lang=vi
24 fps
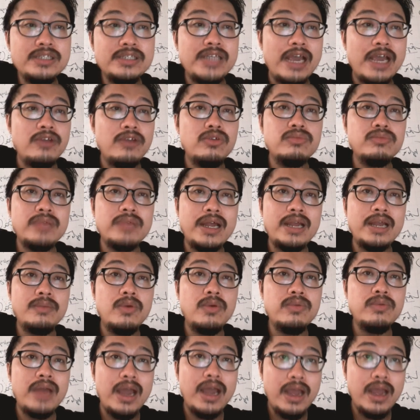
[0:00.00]
xác của chúng ta là
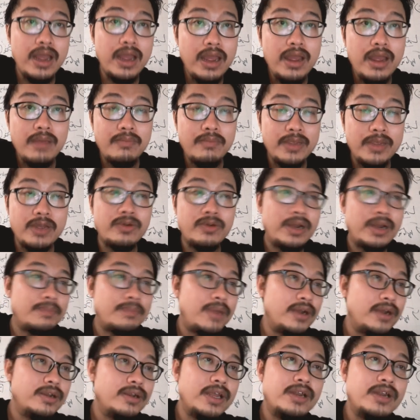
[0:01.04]
bốn thằng thì dùng thạch
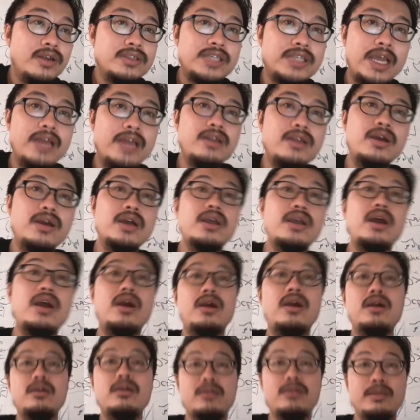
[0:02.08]
bình thì nó sẽ nó hơi
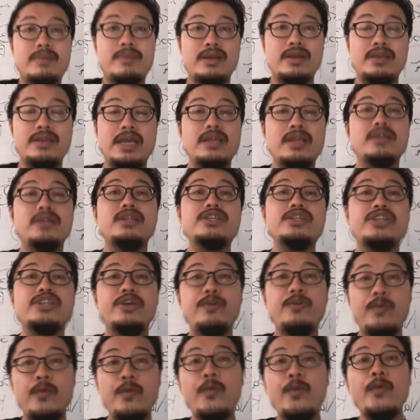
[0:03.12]
khó về mặt giải thích tí
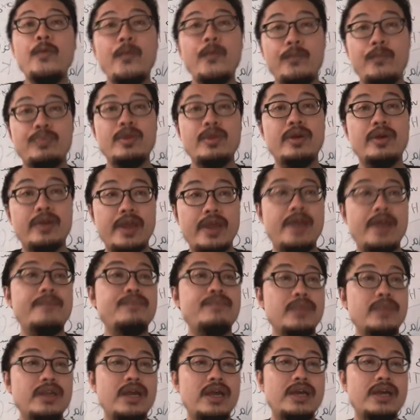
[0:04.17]
xíu được ha
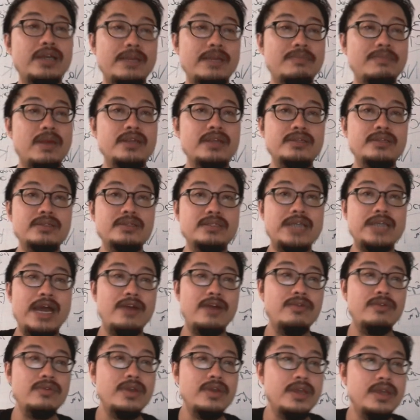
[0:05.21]
tức là thạch bình
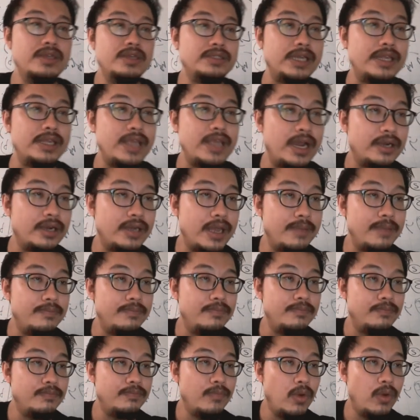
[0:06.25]
6 sẽ nhận thêm
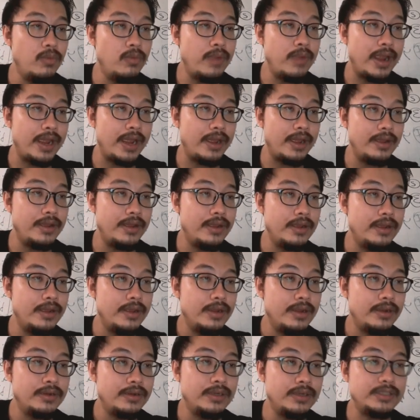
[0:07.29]
4 e
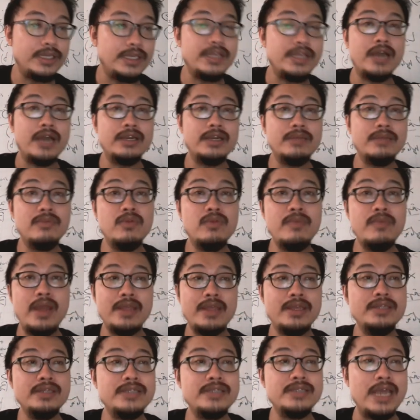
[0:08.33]
nó sẽ nhận thêm 4 e
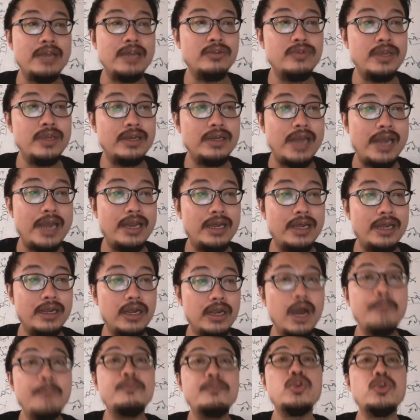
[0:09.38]
chính xác là tôi nhắc lại là
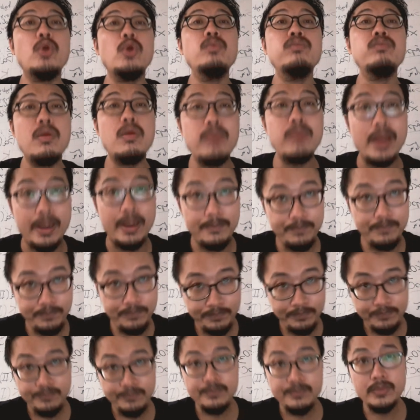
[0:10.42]
góp chung 4 e
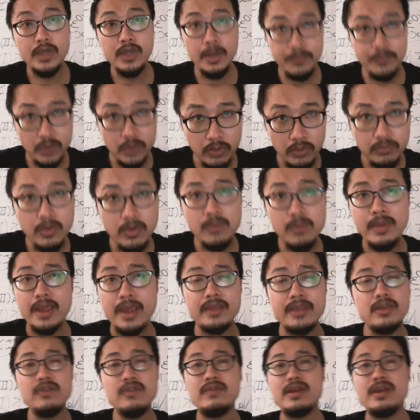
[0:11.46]
góp chung 4 e
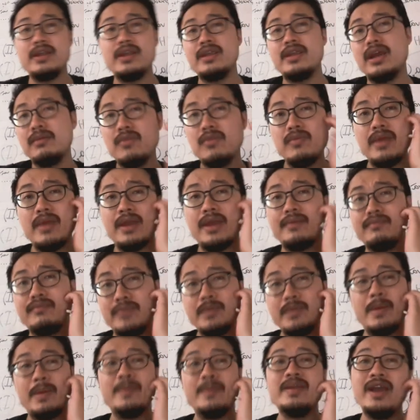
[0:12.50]
chứ không phải là nhận 4 e
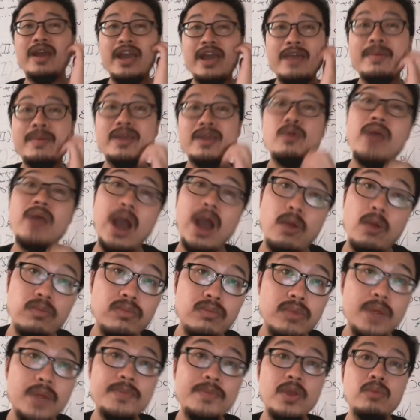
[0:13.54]
nhưng mà những cái một dấu cộng
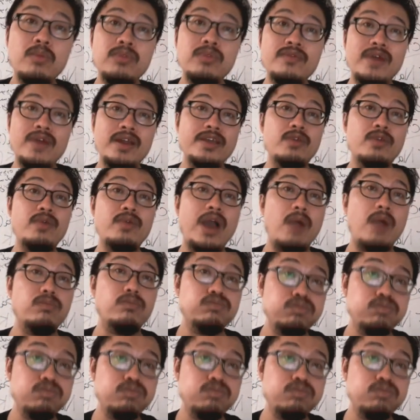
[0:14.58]
góp chung nó vẫn là dấu cộng